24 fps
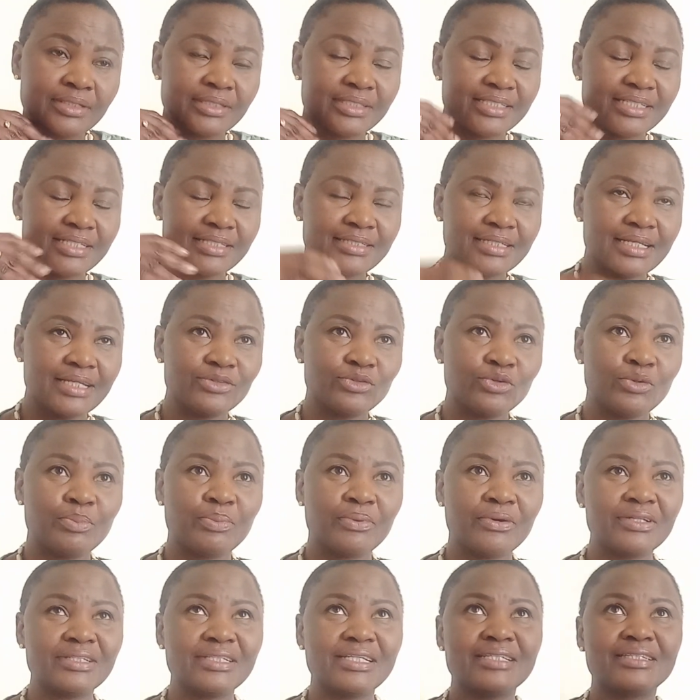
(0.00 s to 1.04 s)
J'essaie de
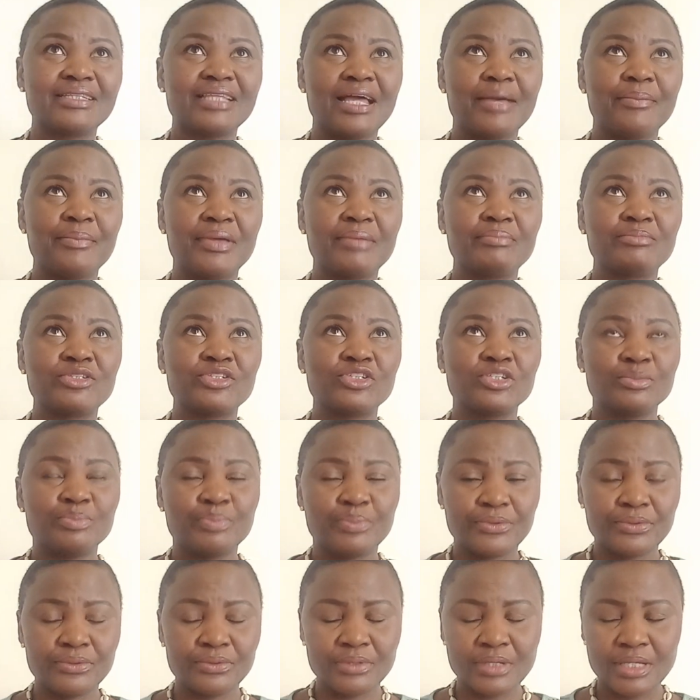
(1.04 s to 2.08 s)
prendre des thèmes un petit
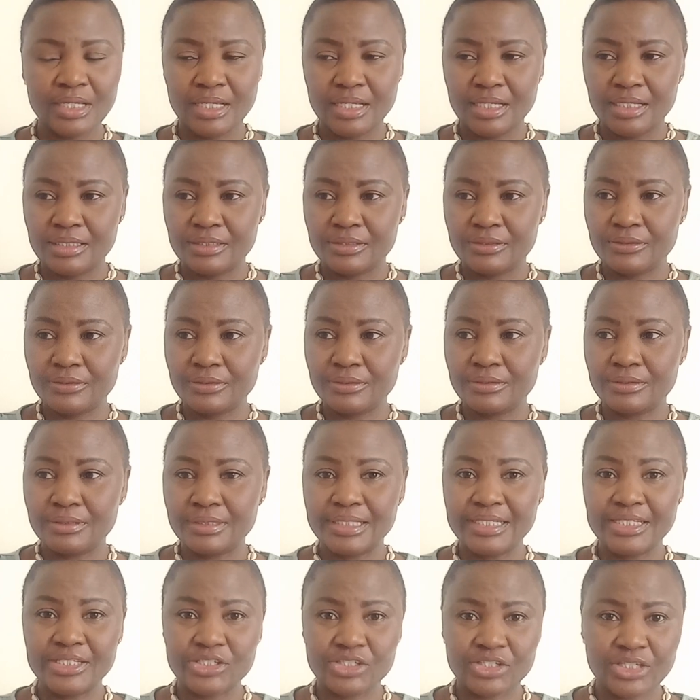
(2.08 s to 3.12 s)
peu euh,
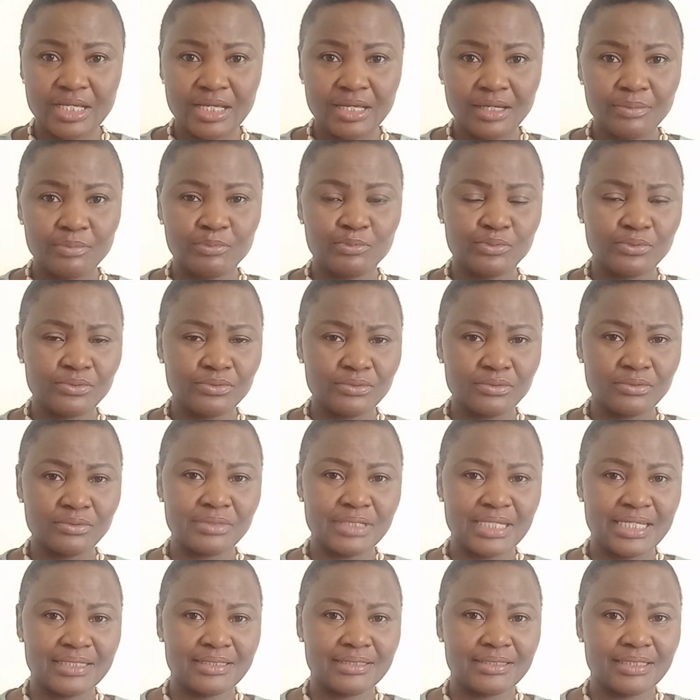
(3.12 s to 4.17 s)
légère
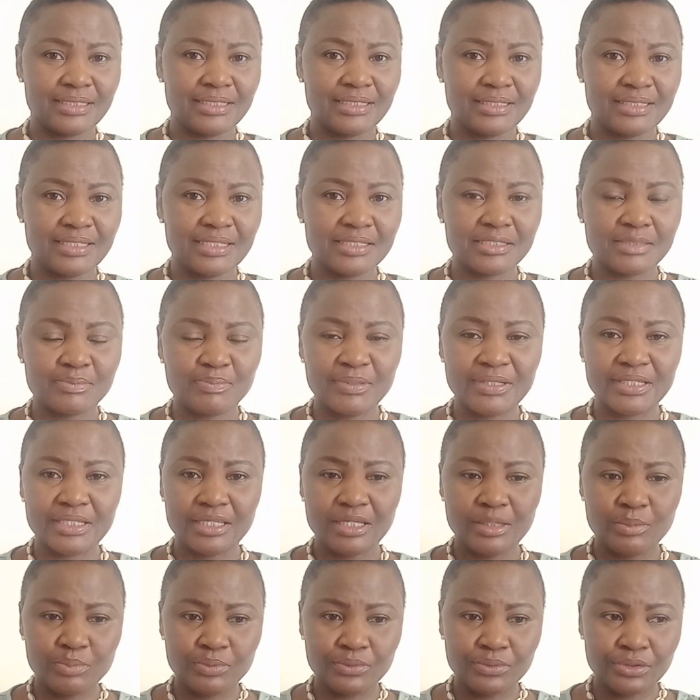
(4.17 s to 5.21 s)
pour essayer
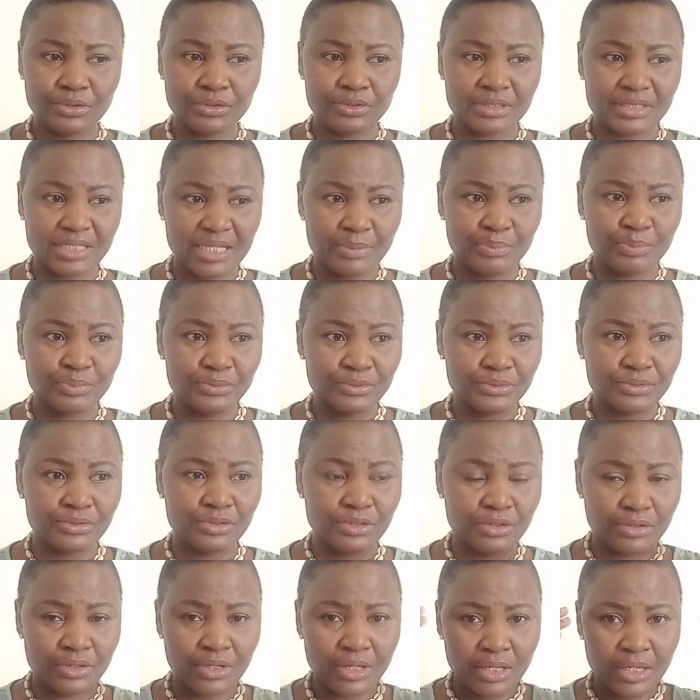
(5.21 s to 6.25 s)
d'expliquer pour que ça puisse
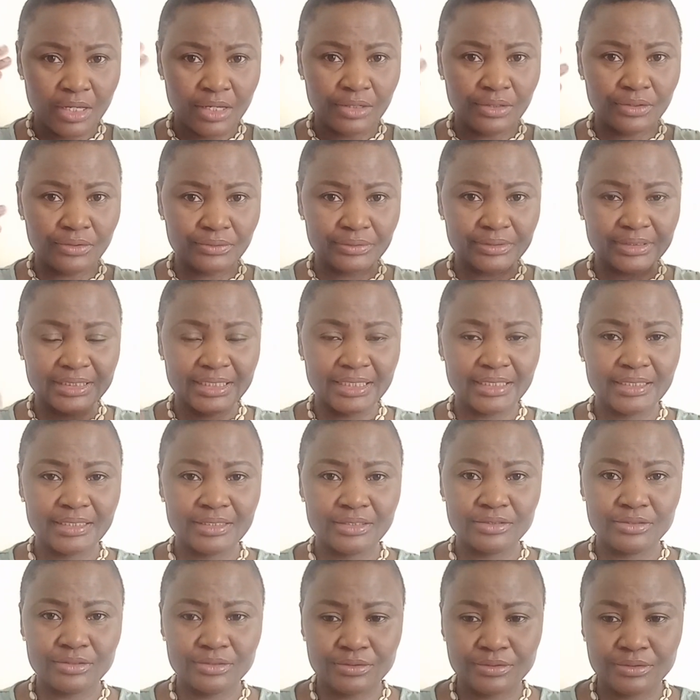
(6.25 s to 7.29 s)
euh,
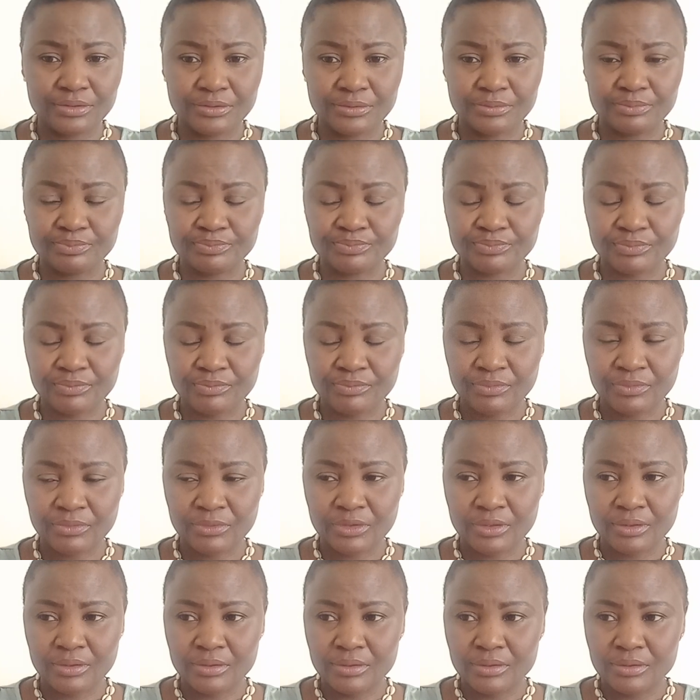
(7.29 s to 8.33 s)
rentrer, euh,
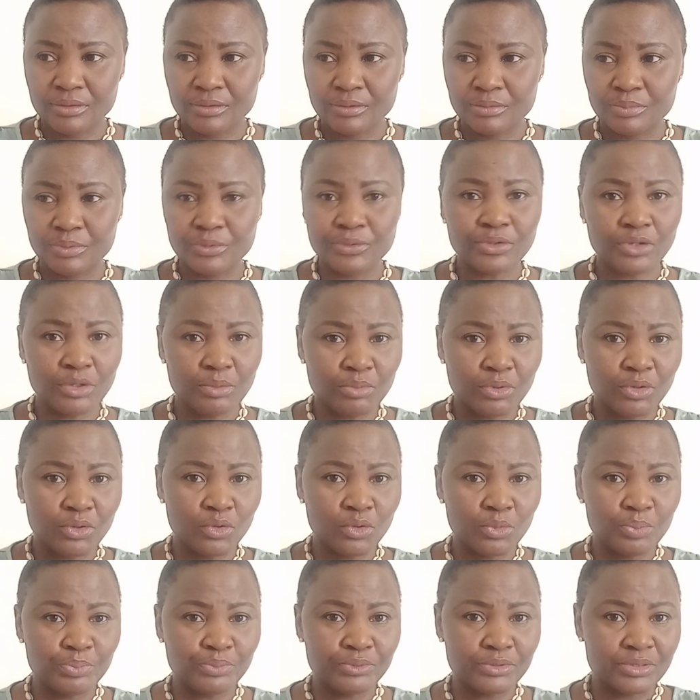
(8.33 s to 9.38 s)
pour que
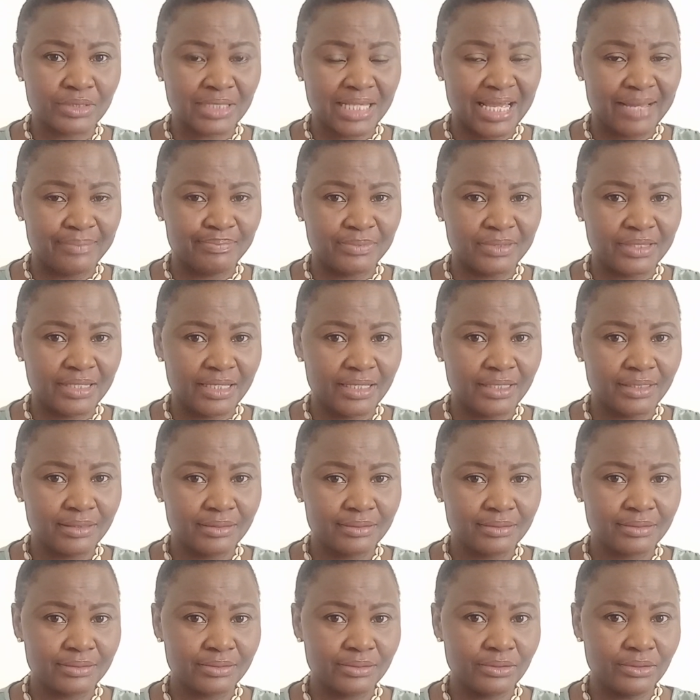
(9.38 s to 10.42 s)
beaucoup puissent capter
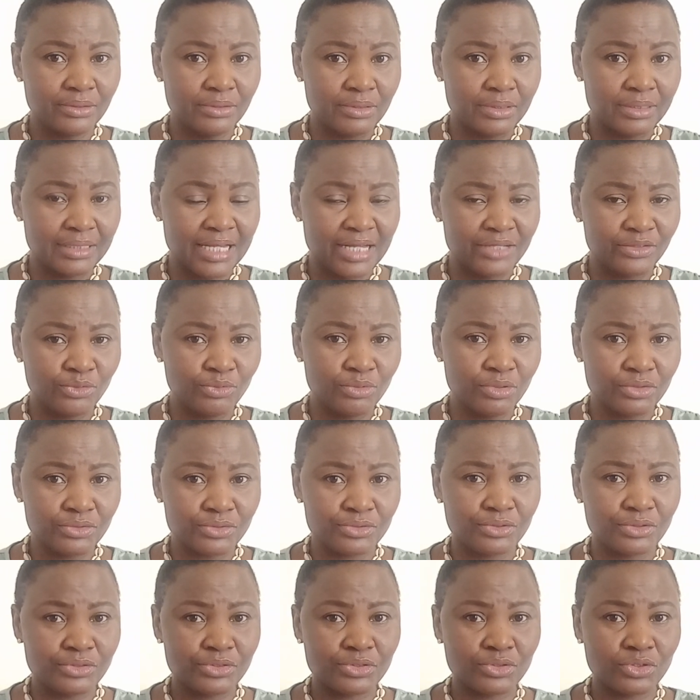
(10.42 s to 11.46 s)
le, la
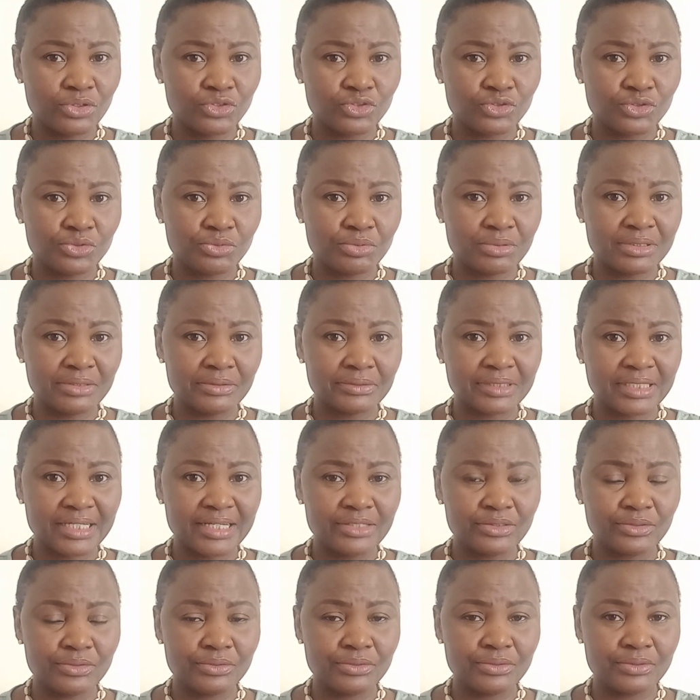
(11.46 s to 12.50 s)
nuance de ce que je suis en
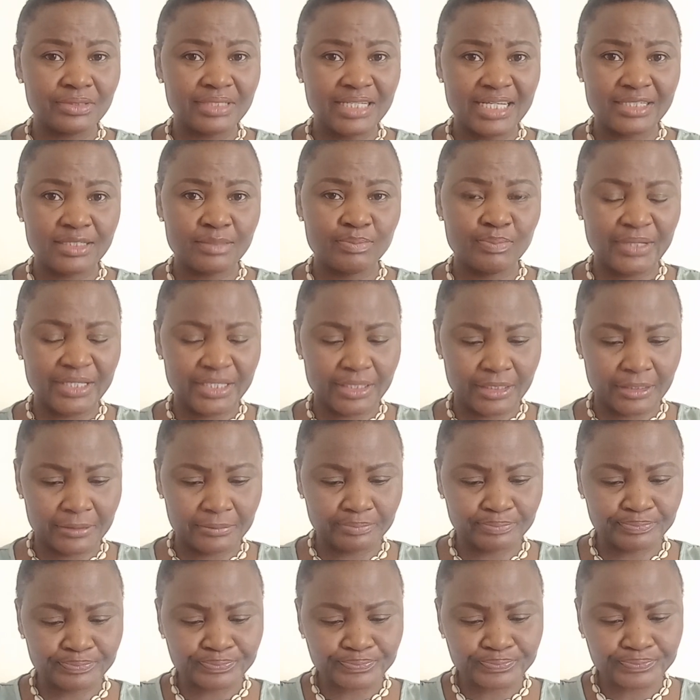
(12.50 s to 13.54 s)
train d'expliquer.